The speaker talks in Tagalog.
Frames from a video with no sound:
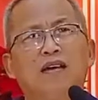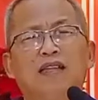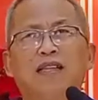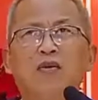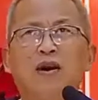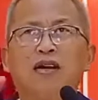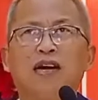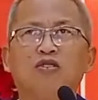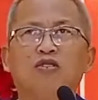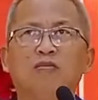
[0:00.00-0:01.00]
gitawag
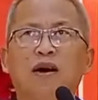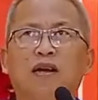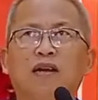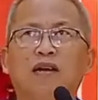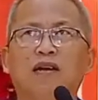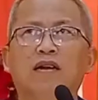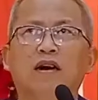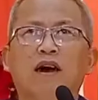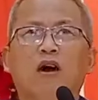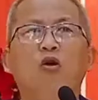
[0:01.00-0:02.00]
nato bag
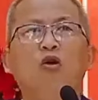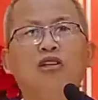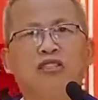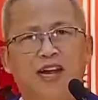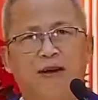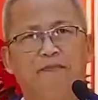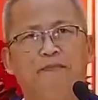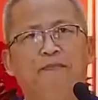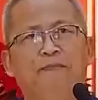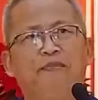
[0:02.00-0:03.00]

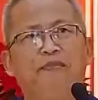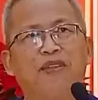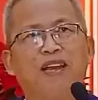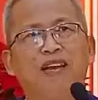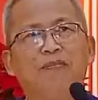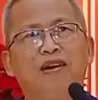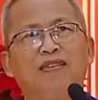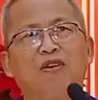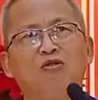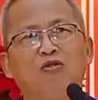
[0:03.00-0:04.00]
wholesome kana bang
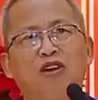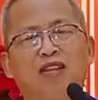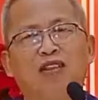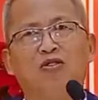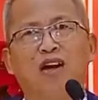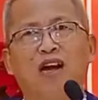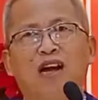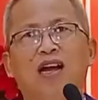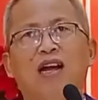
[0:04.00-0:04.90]
tawgo nato nga